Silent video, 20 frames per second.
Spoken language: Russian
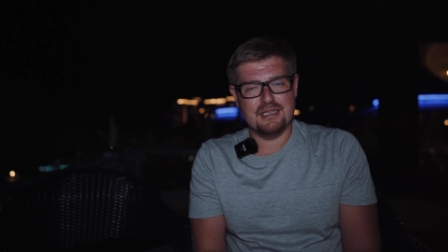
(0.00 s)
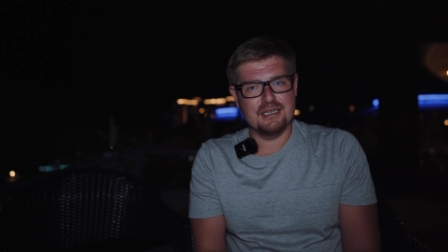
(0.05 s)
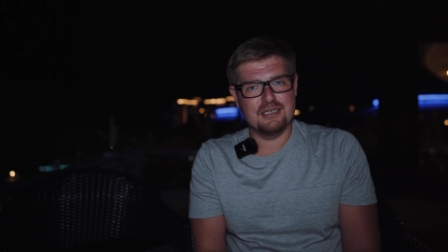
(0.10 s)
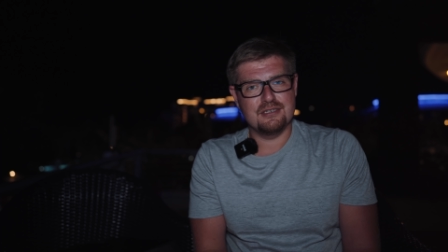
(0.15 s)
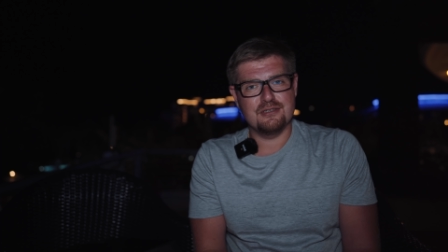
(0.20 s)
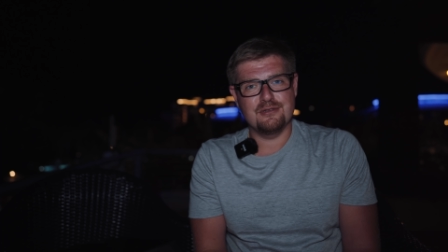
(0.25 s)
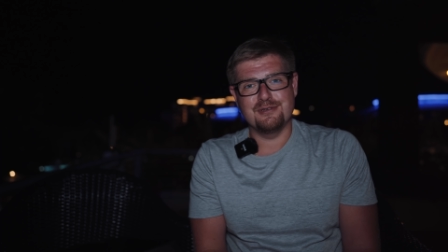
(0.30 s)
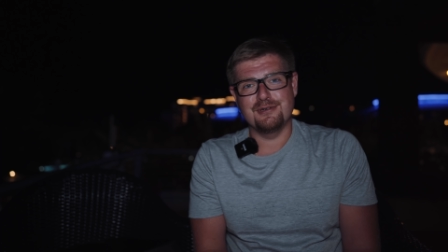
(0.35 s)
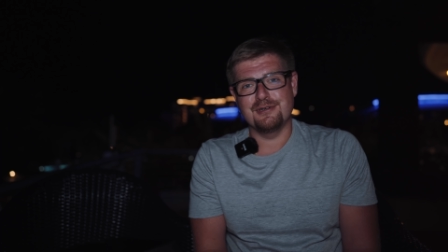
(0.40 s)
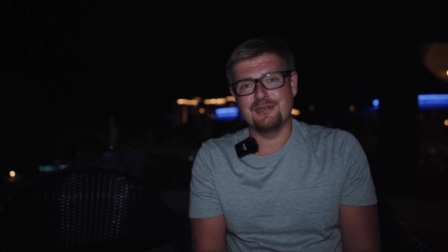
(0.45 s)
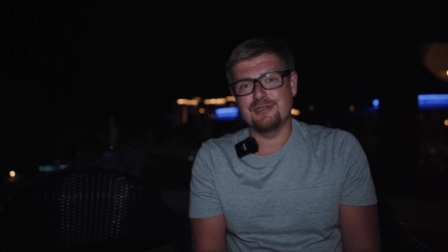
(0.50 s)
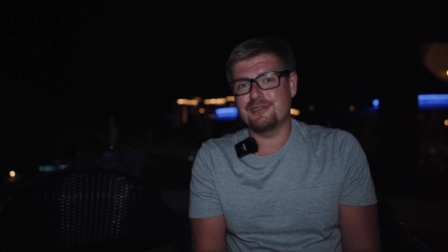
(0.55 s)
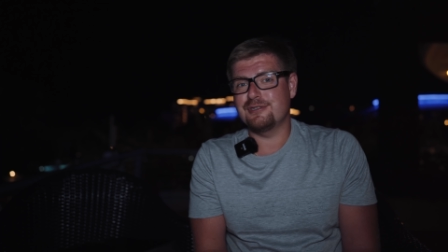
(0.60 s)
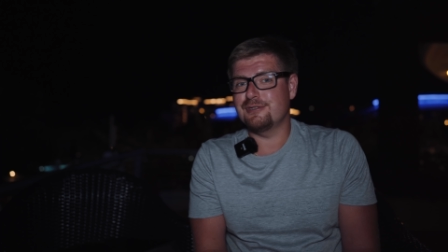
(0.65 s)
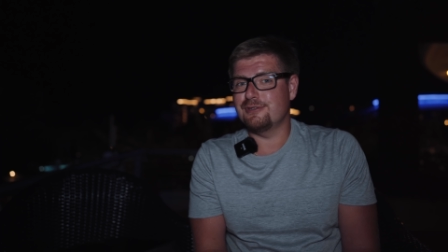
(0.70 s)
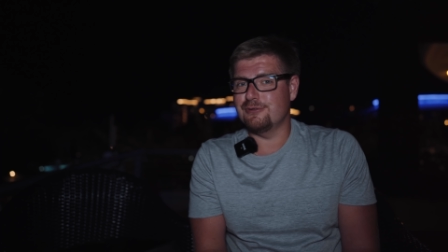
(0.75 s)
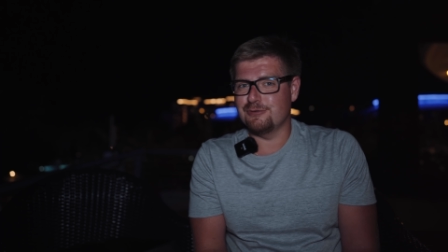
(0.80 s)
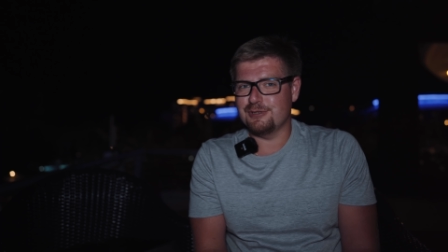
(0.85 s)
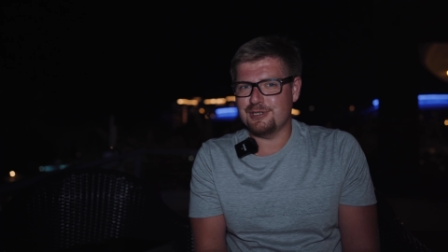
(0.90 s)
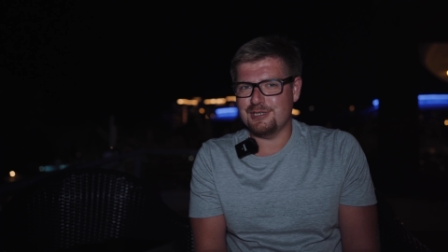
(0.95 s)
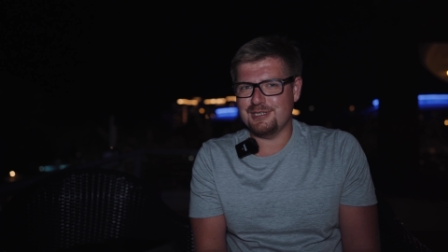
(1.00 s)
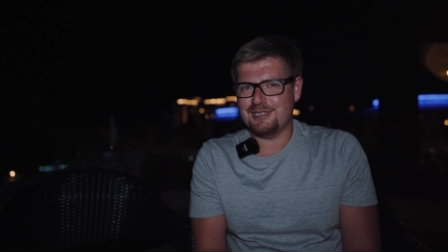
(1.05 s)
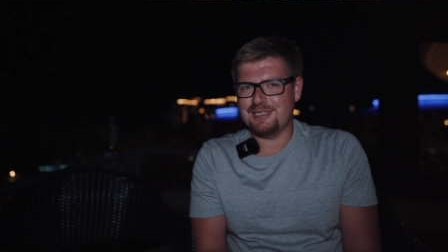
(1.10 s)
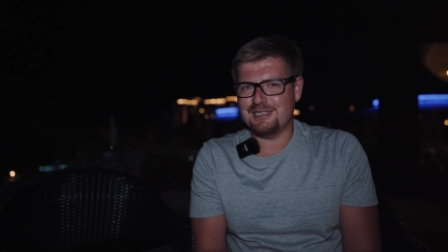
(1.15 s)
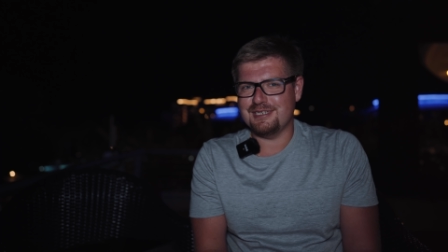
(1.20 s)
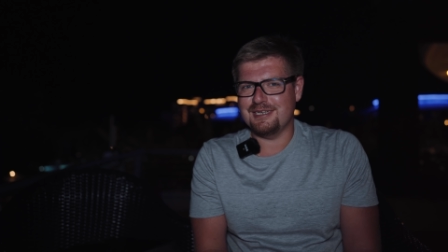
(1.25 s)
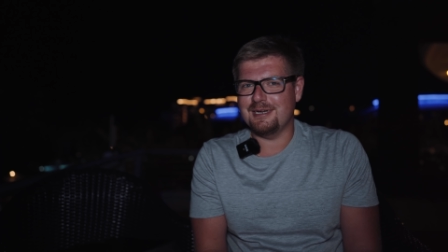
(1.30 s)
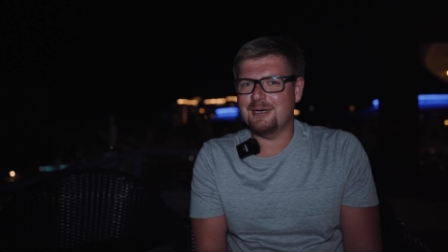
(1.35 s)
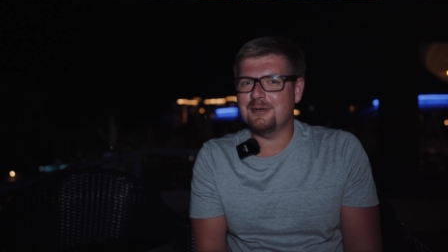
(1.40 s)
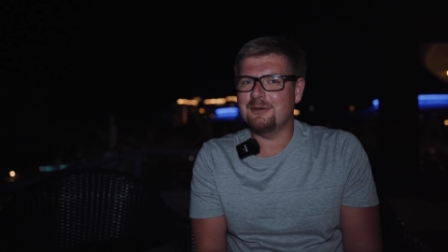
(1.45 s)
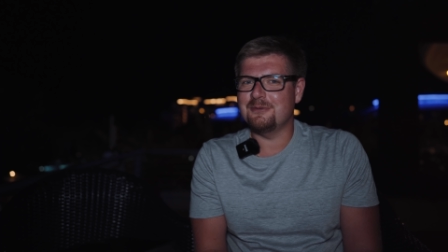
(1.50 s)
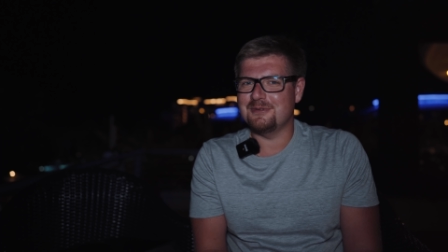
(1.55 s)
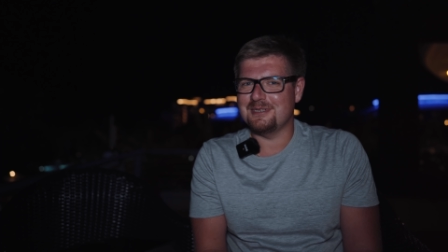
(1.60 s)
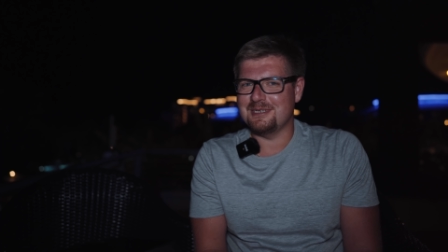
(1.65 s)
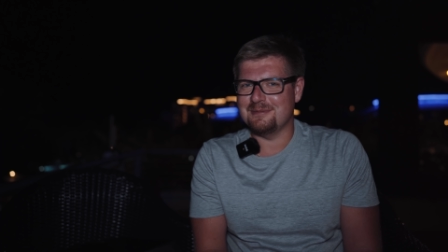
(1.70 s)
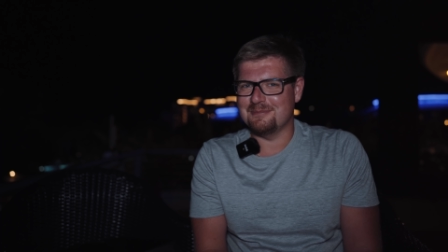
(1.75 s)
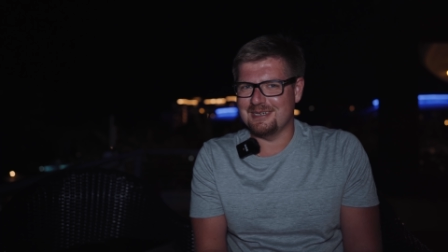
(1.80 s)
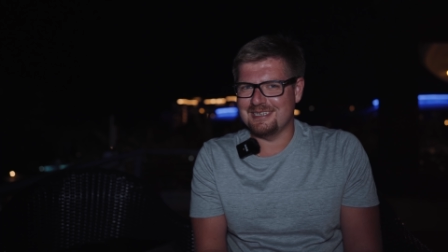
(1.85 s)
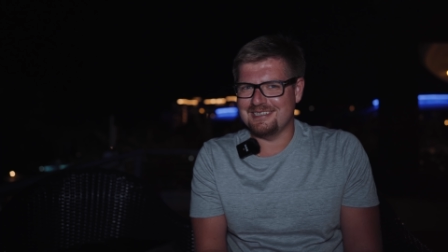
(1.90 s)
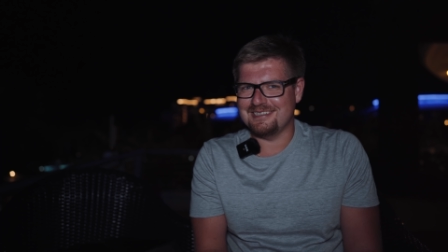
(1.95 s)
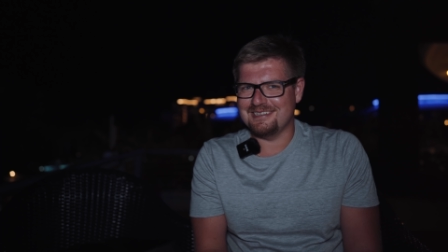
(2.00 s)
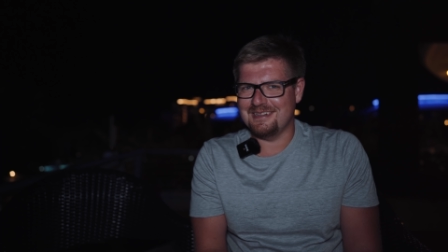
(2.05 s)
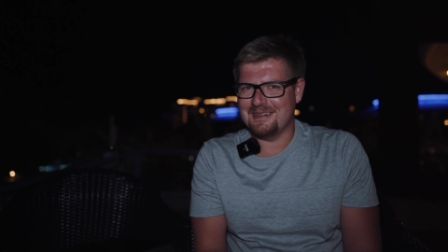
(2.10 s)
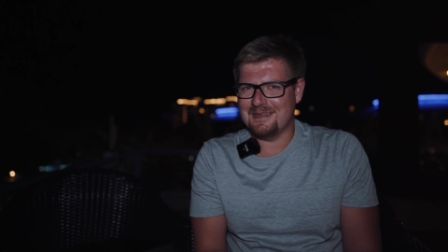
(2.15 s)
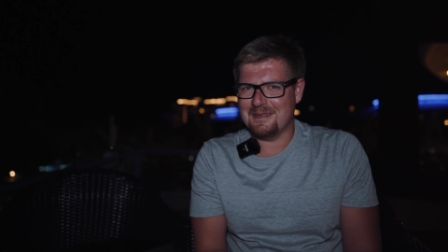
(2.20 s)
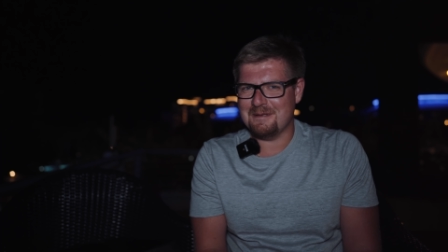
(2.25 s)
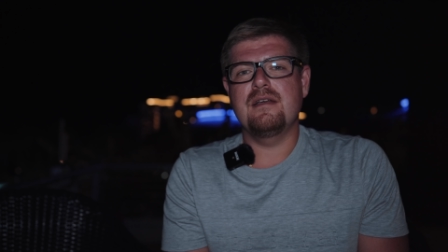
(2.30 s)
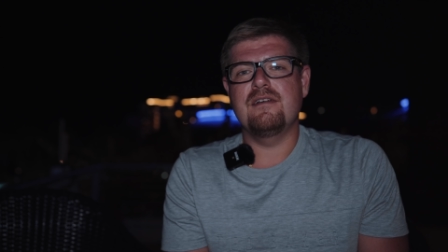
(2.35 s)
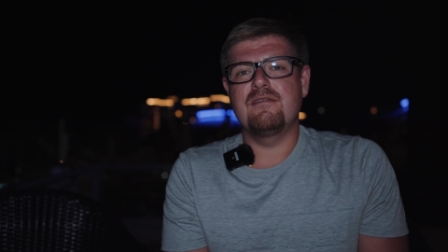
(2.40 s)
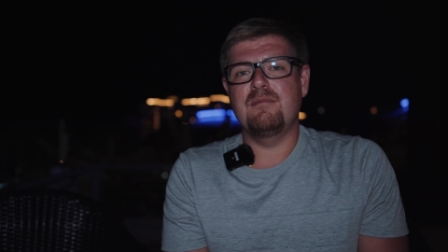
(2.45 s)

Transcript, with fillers: так что слушайте внимательно.